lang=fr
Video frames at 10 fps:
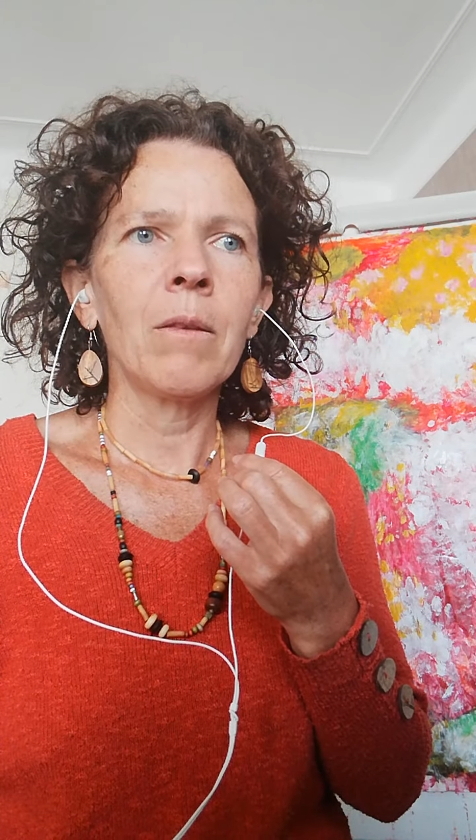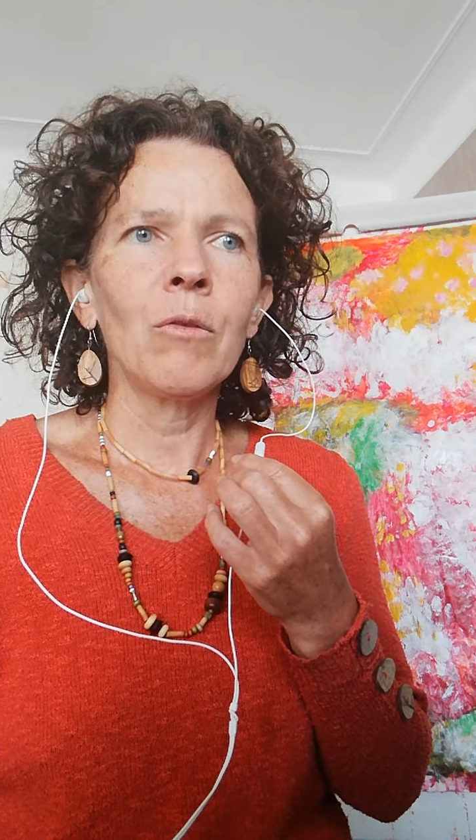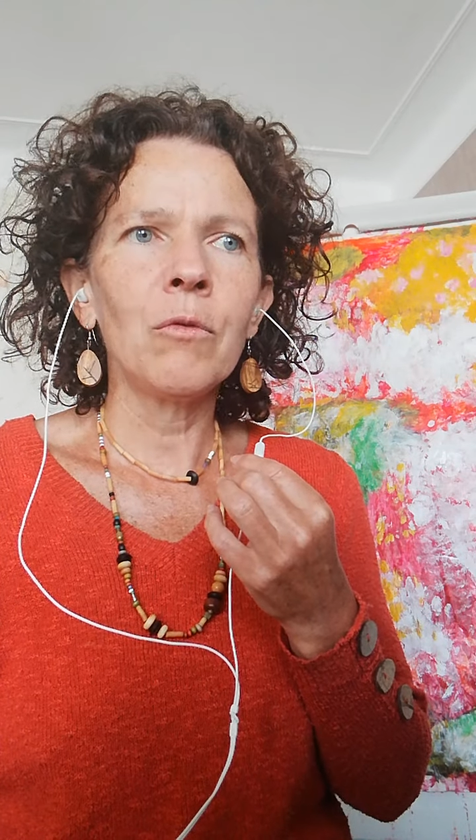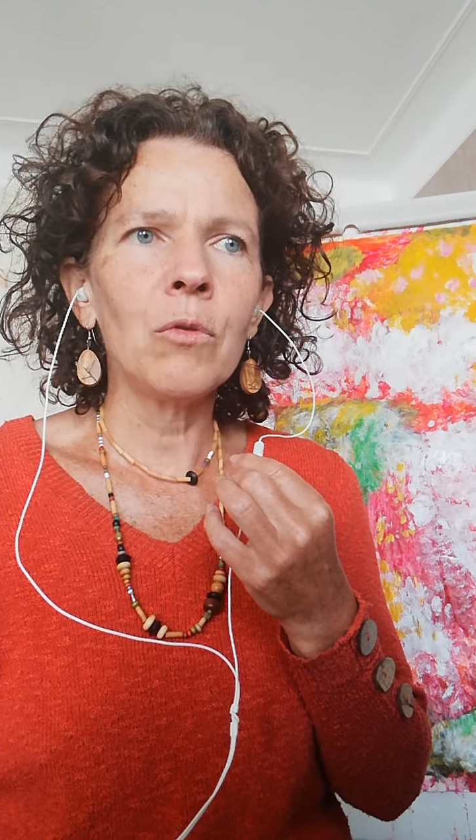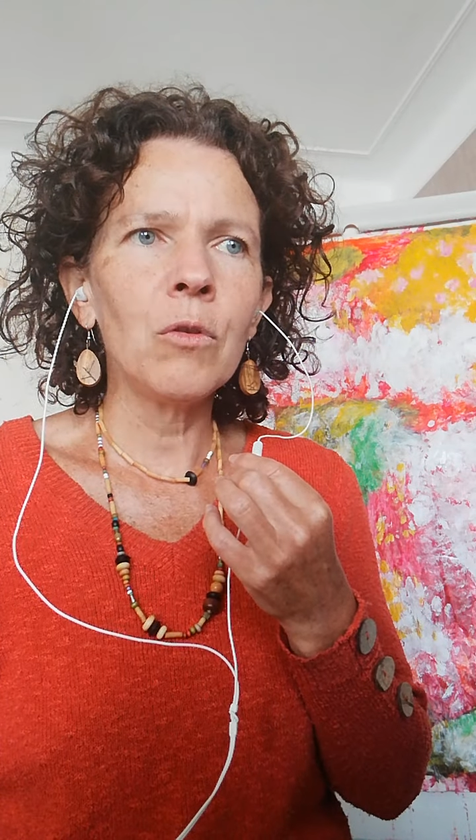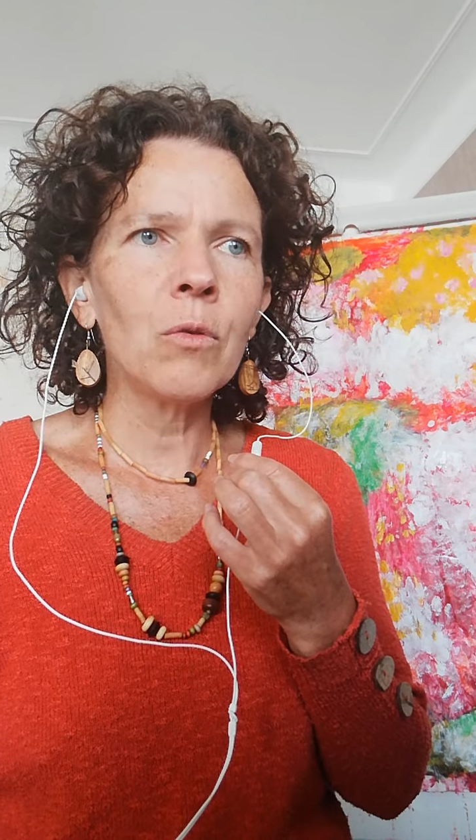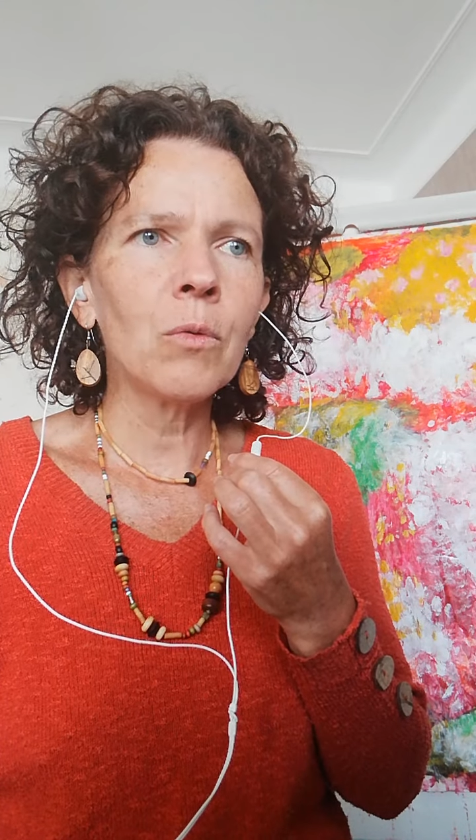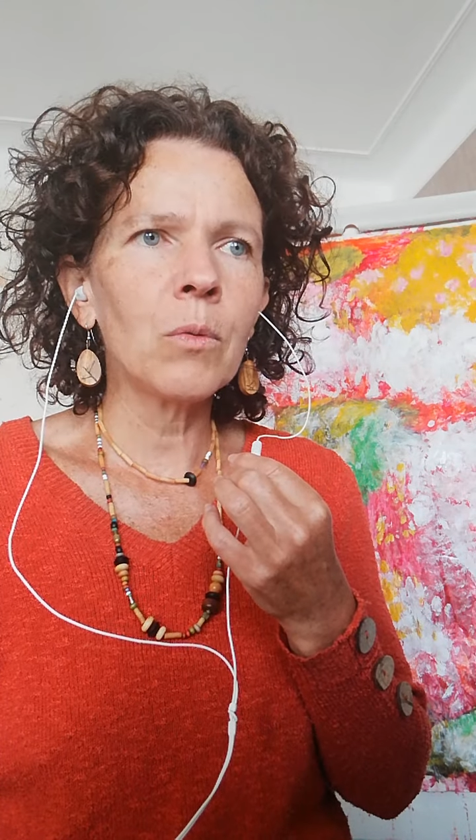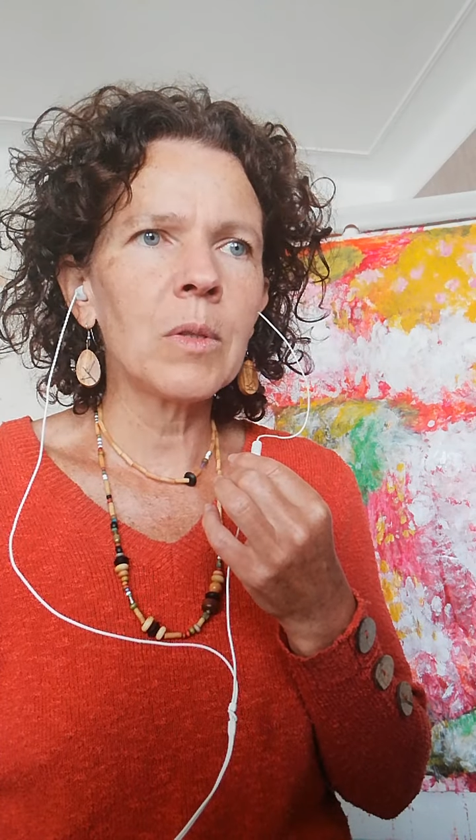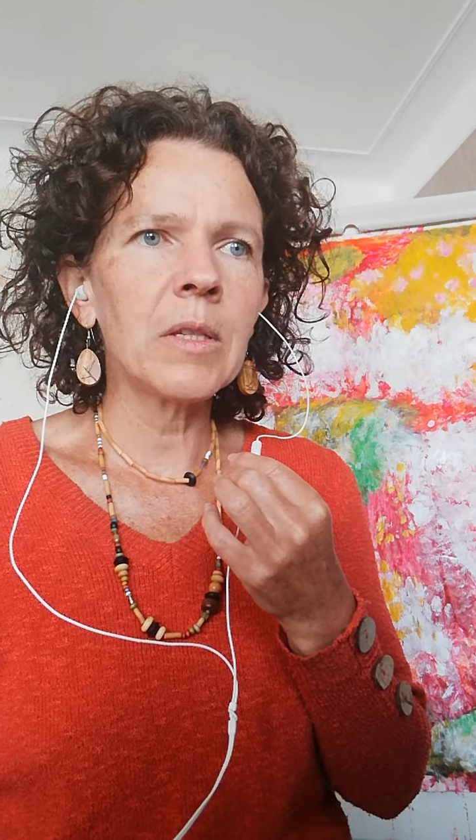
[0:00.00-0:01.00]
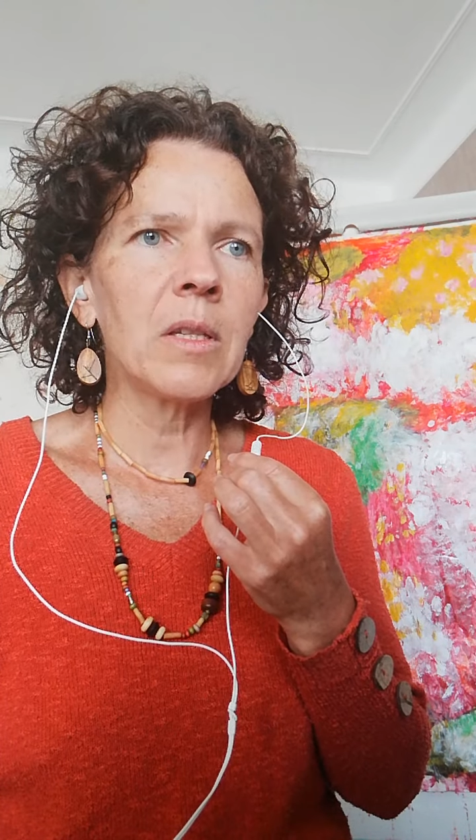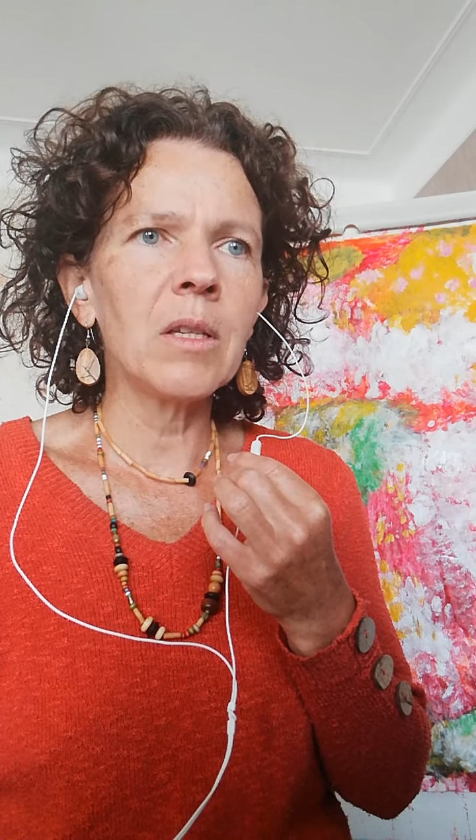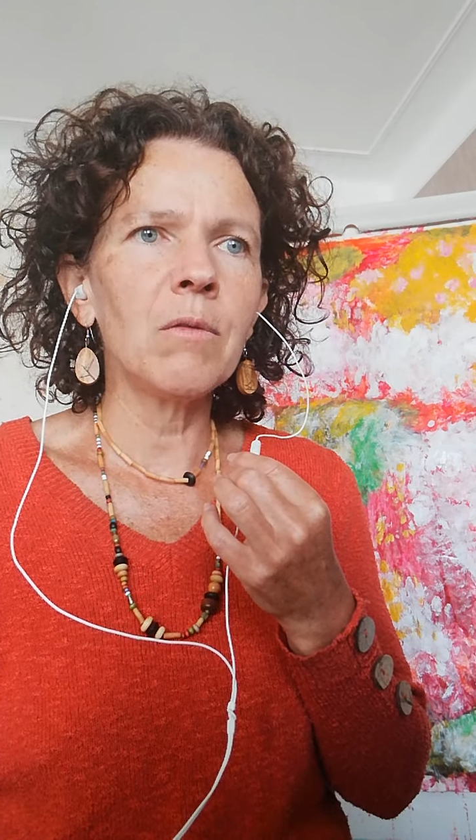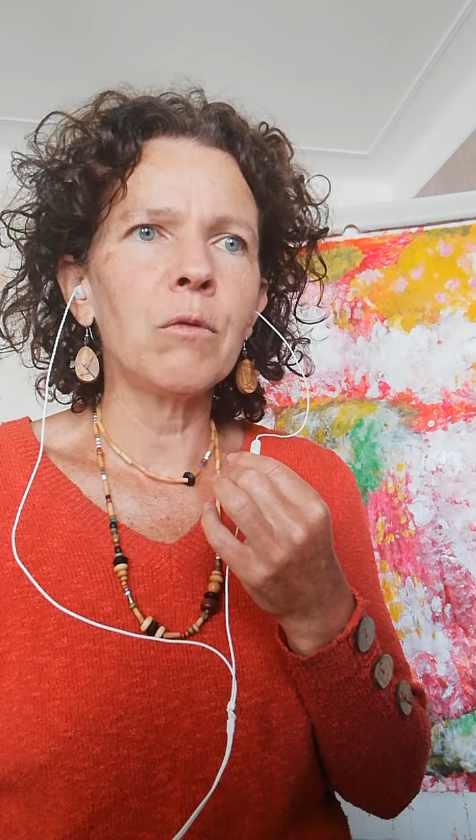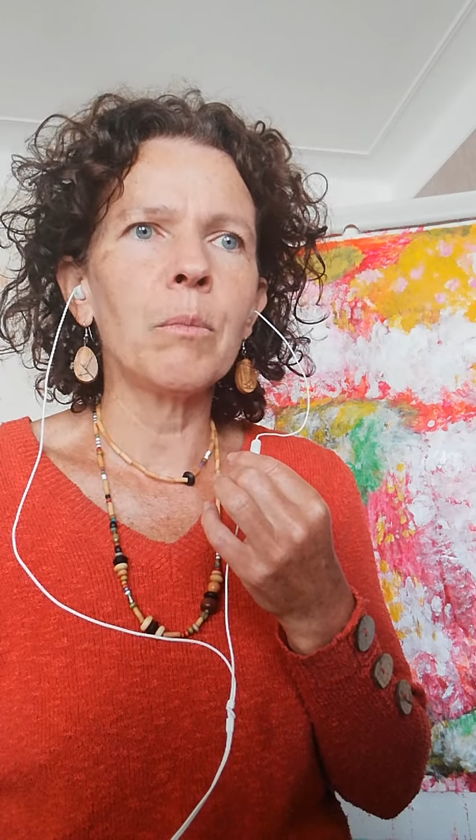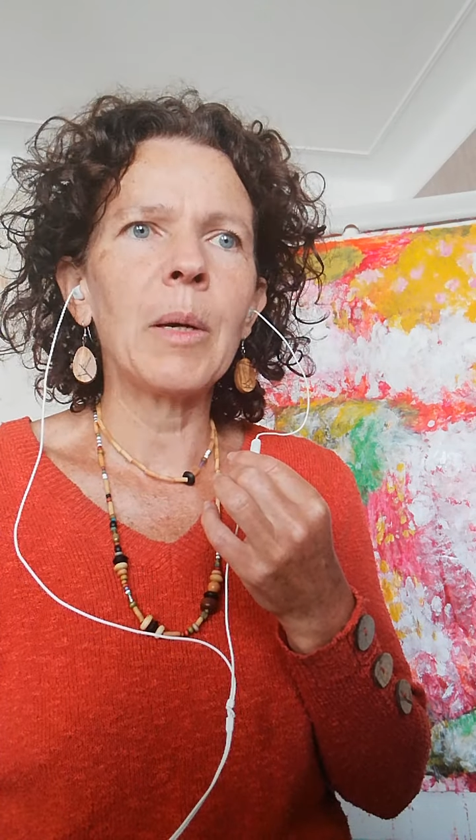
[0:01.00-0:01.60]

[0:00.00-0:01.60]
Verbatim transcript: Nous voulions aussi vous